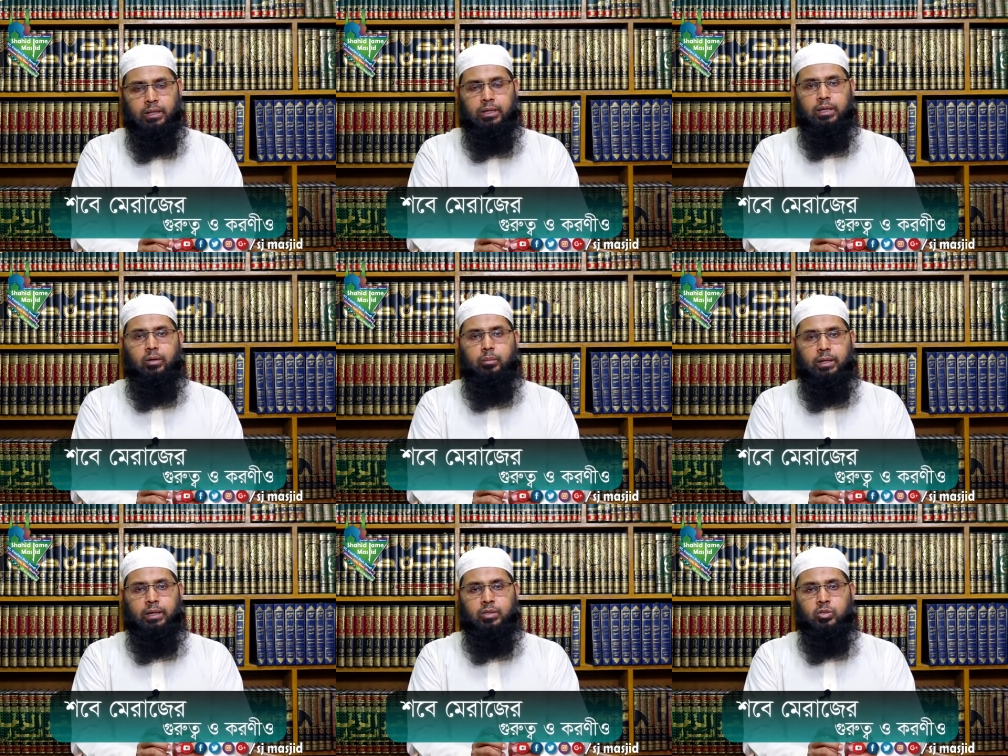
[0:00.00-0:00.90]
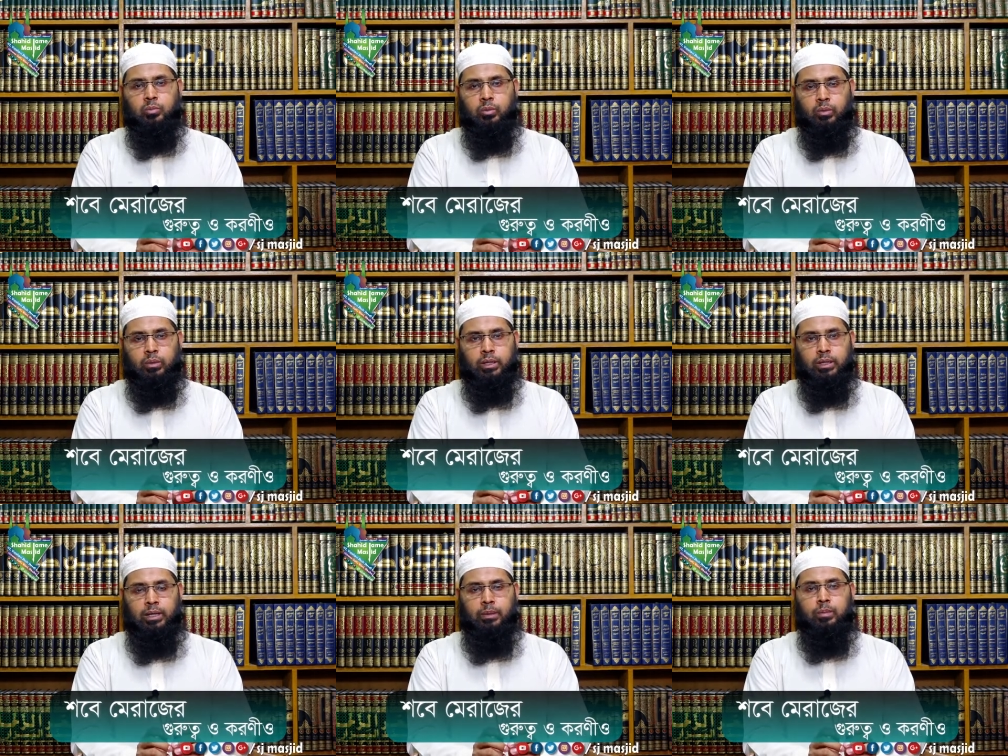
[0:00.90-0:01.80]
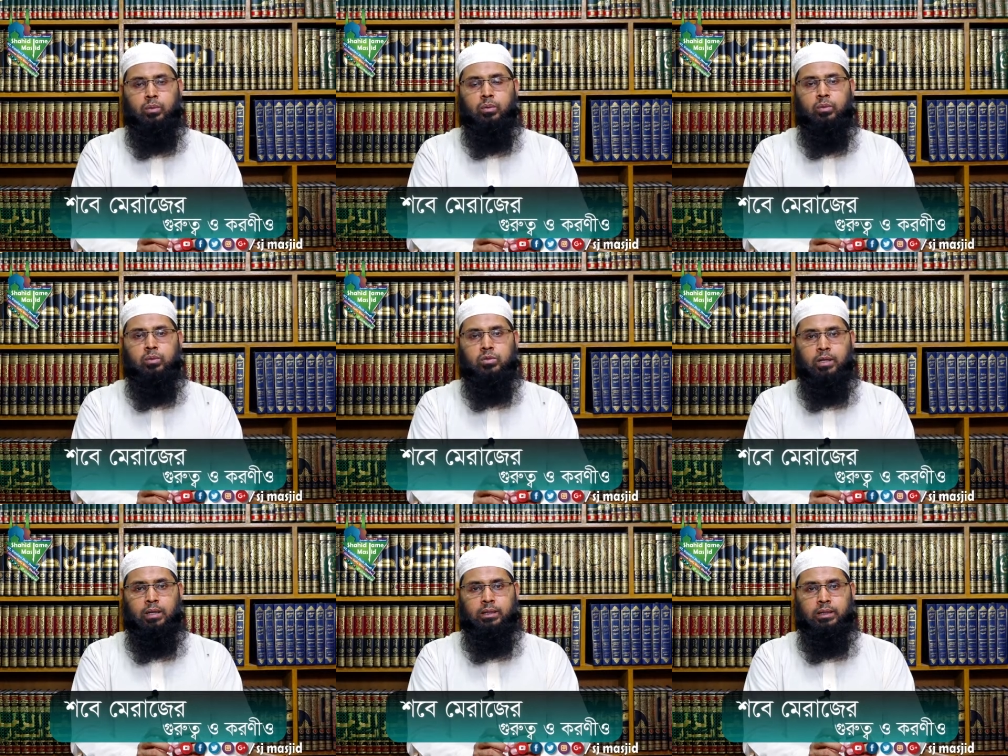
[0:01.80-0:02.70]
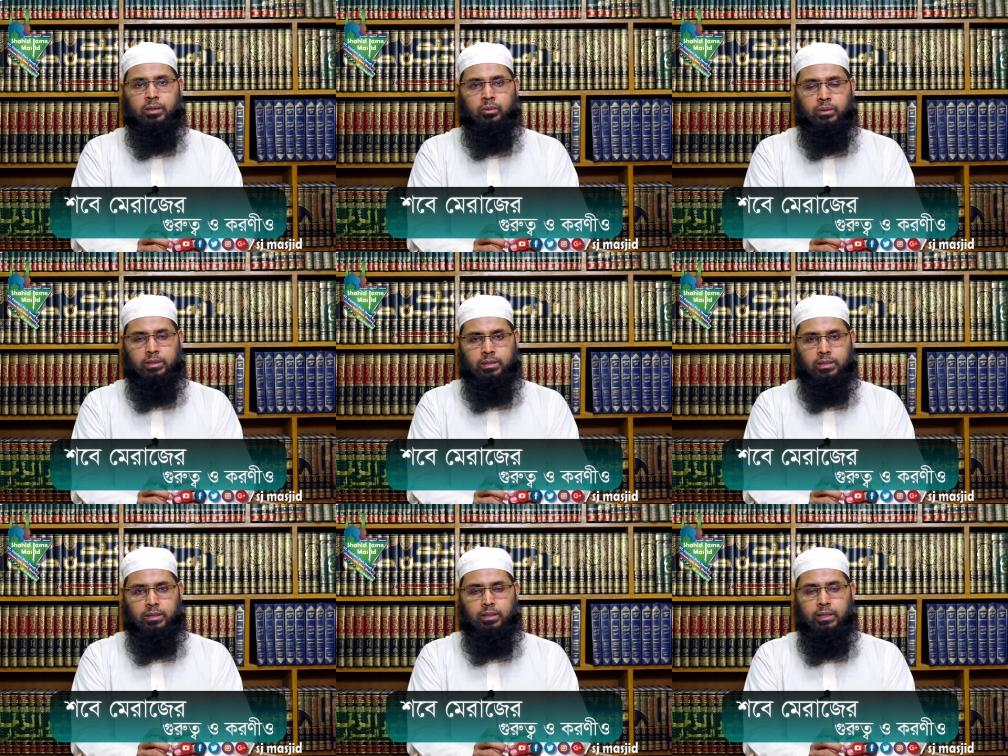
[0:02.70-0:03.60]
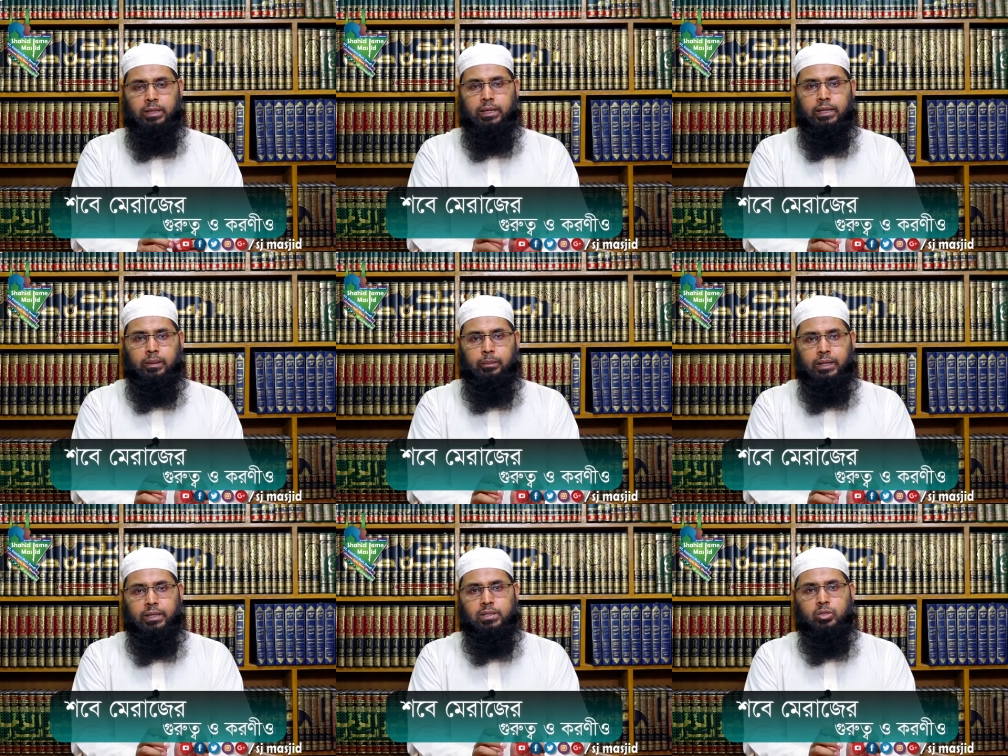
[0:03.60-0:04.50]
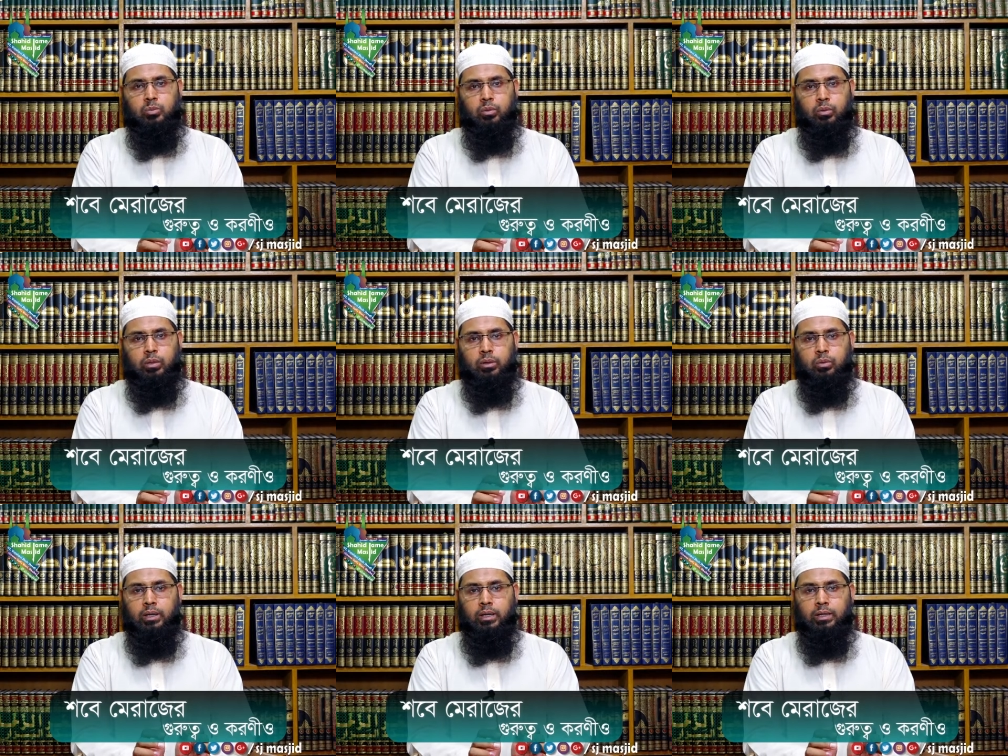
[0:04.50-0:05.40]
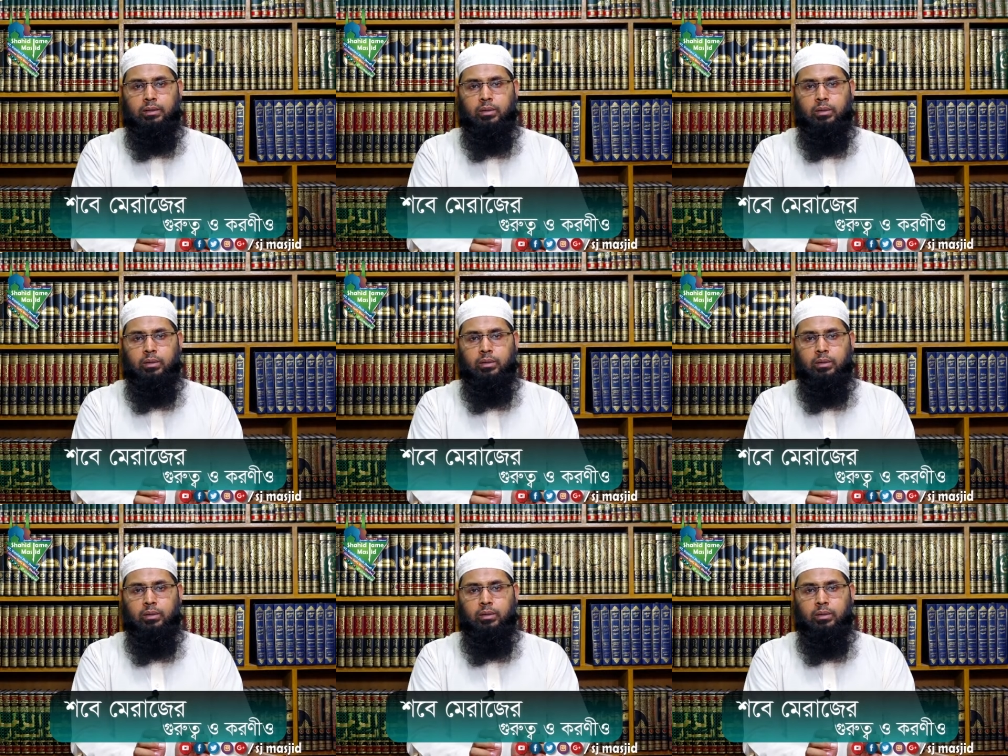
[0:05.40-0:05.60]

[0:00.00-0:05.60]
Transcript: কেন মেয়েরাজ উপলক্ষে আপনি অন্য কোনো সালাত আদায় করতে যাচ্ছেন এটা মেয়েরাজকে উপলক্ষে করে না